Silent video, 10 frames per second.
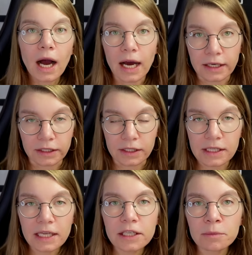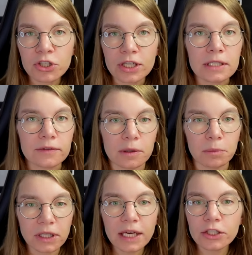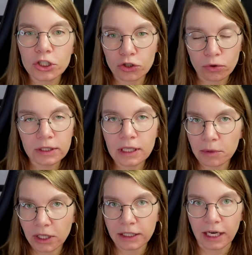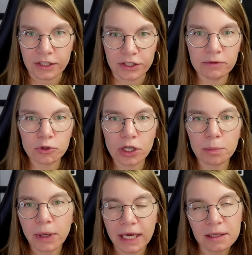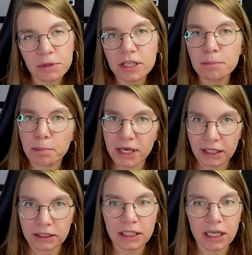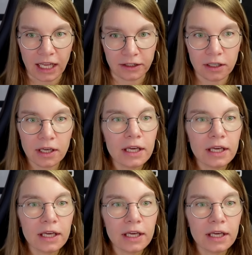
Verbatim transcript: Организатором шествия была еще одна молодая девушка по имени Берта Хант,